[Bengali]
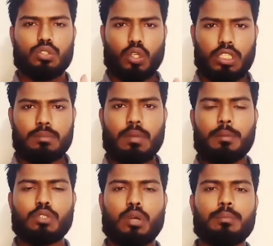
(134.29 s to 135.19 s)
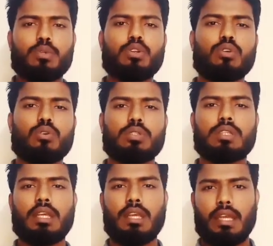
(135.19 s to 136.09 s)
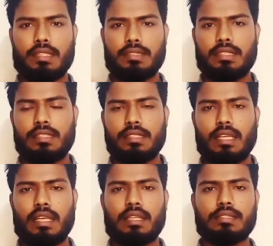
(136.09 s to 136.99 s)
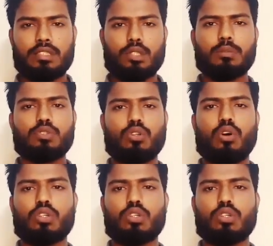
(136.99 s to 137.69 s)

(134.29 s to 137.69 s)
সঠিকভাবে সম্পূর্ণ করতে একটি নিডেলের যে সমস্ত